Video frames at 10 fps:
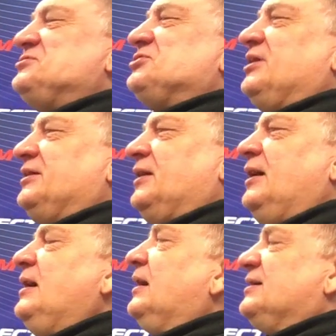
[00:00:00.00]
чая,
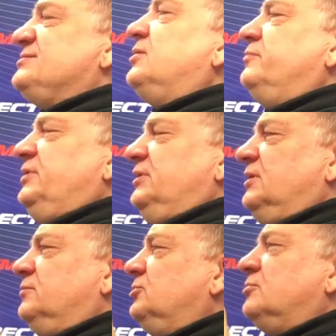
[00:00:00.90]
хотя у
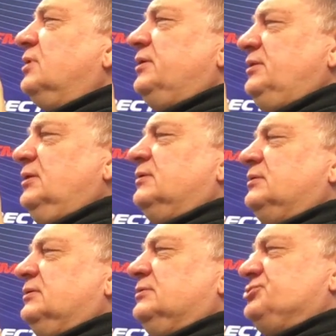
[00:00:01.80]
меня много и
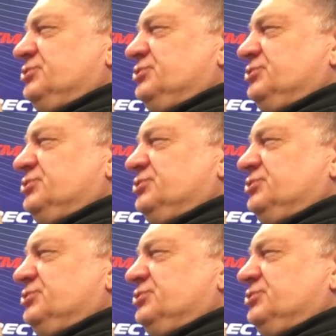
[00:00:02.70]
э,